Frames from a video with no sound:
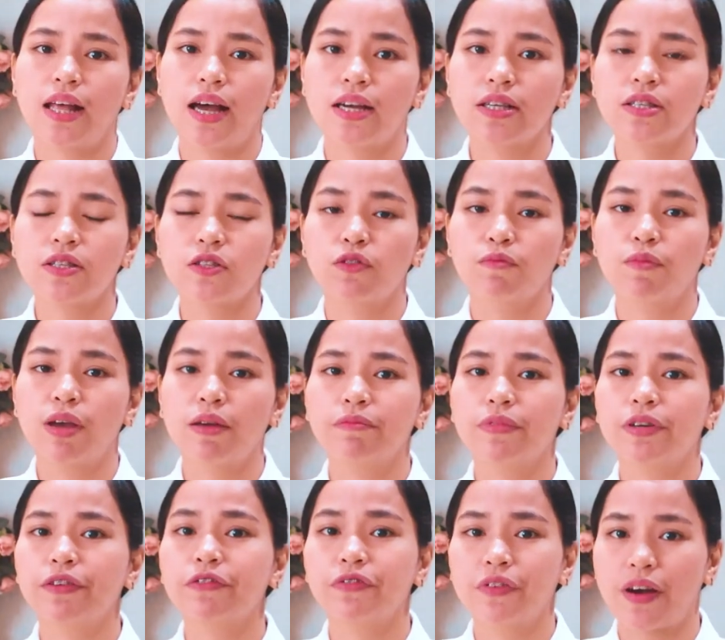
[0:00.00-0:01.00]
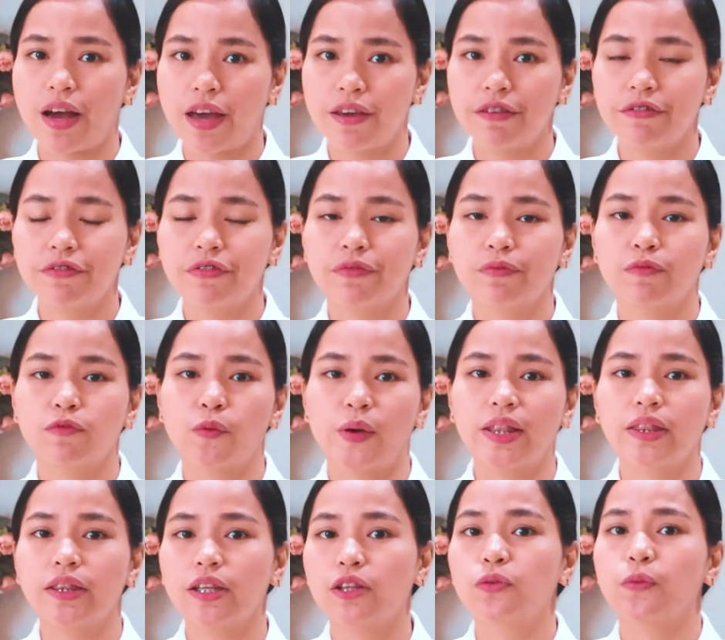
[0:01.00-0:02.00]
last November 5,
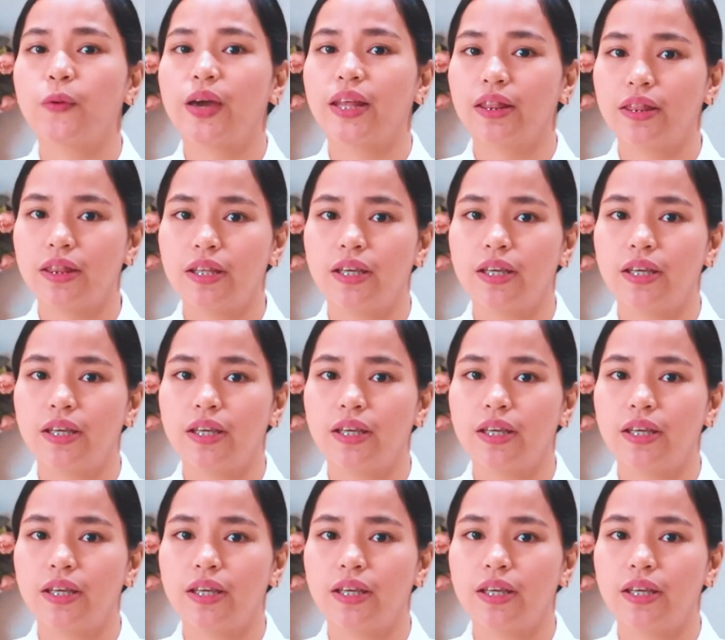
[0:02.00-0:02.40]
2020.